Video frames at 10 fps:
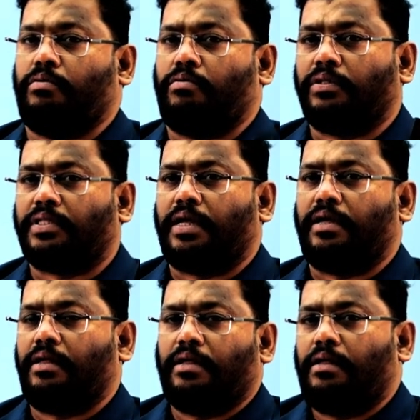కొంత
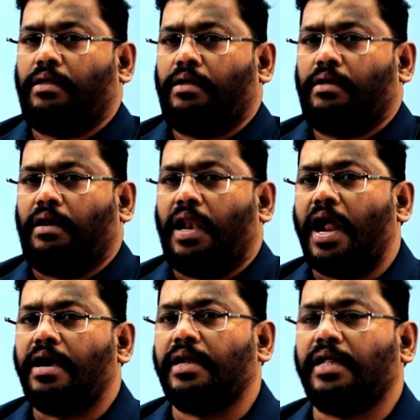
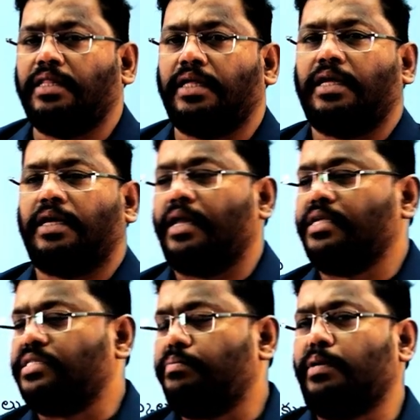ల్యాండ్ అనేది
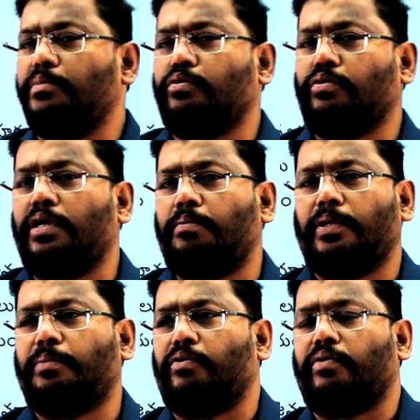గరిష్ట పరిమితి
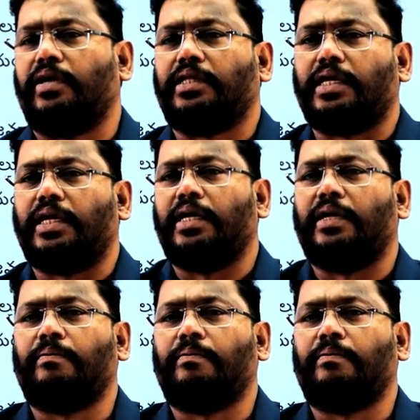ఉన్నప్పుడు ఇప్పుడు ఒక వ్యక్తికి